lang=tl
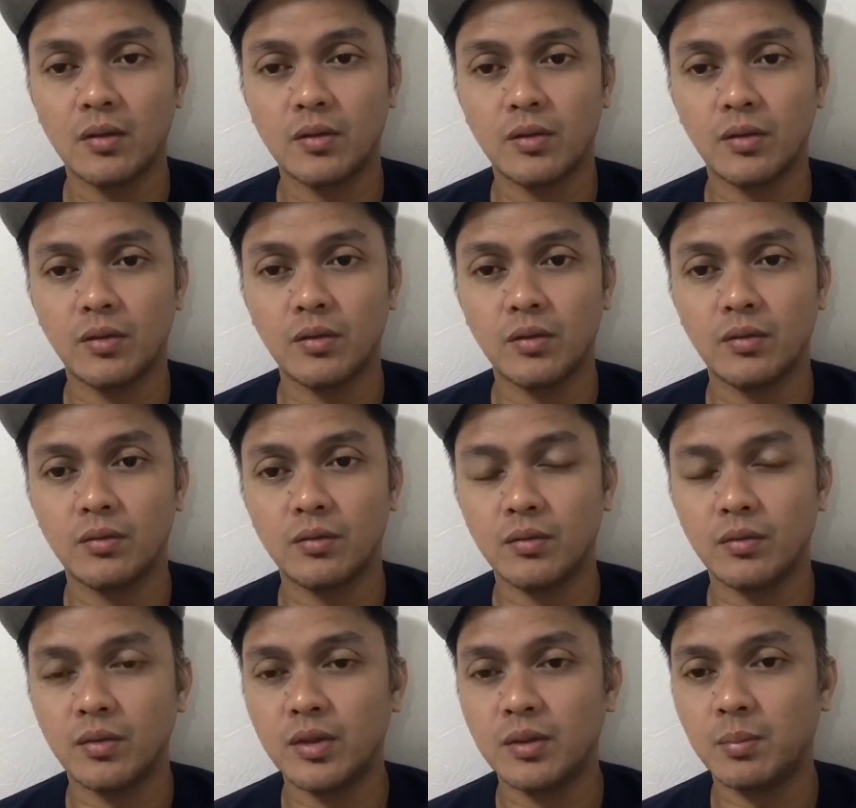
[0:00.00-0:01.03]
So,
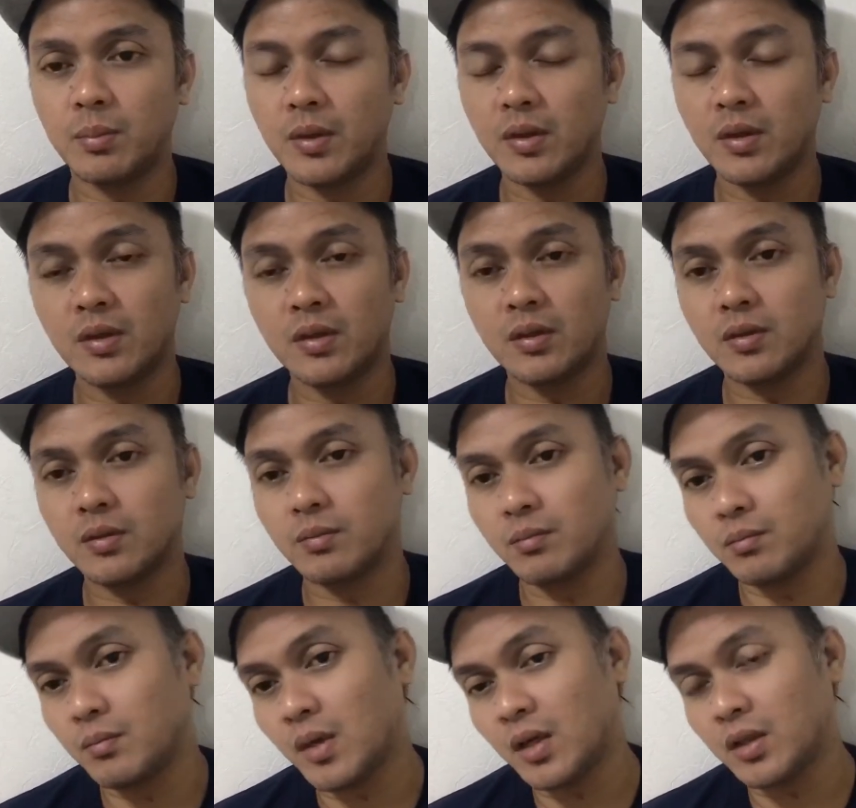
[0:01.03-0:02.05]
kung experienced
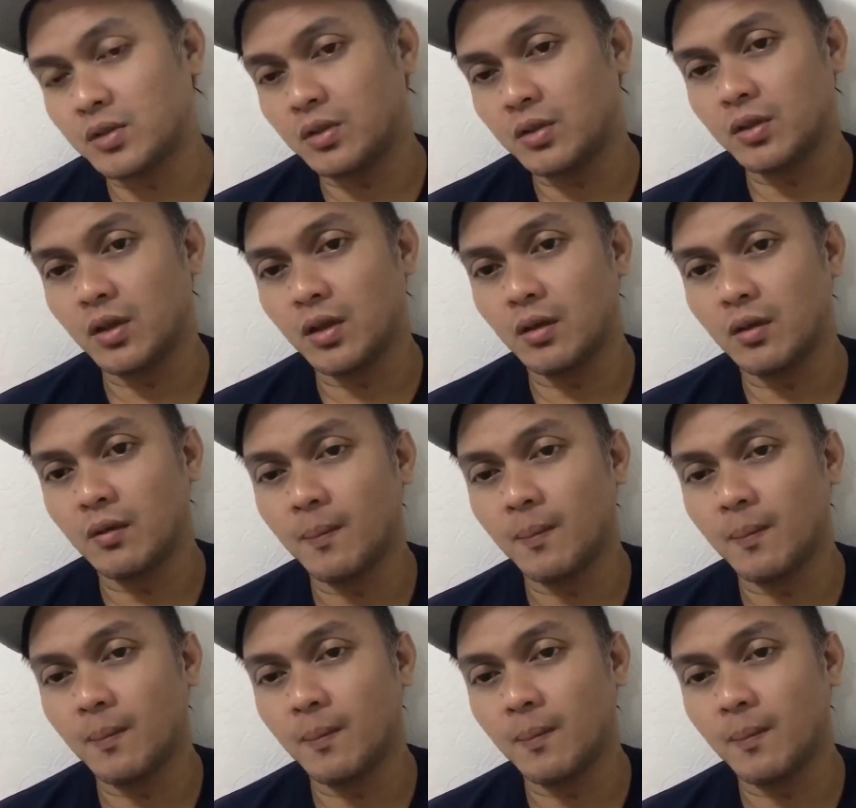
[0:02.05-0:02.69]
boxer ka,